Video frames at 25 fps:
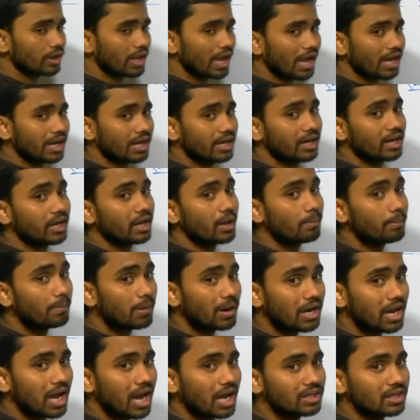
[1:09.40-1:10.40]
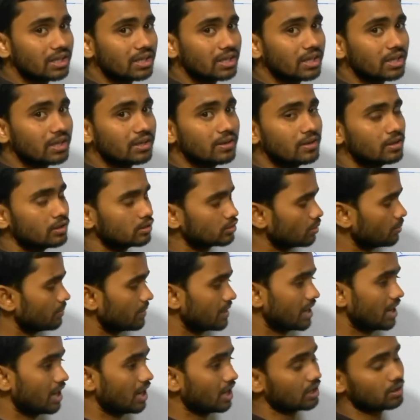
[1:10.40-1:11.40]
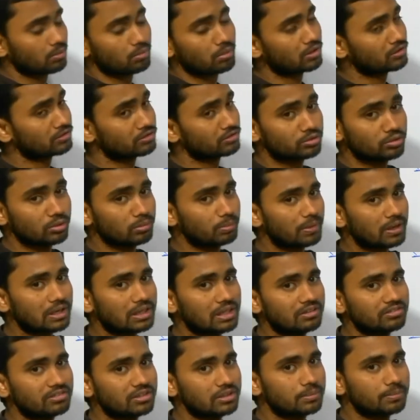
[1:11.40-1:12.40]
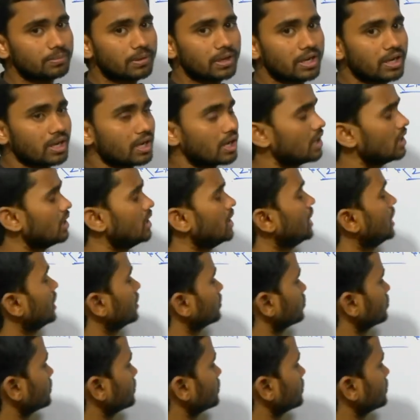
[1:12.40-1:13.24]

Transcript: क्या करेंगे बढ़ा देंगे तो मेरा हर वर्ष दो प्रतिशत बढ़ेगा तो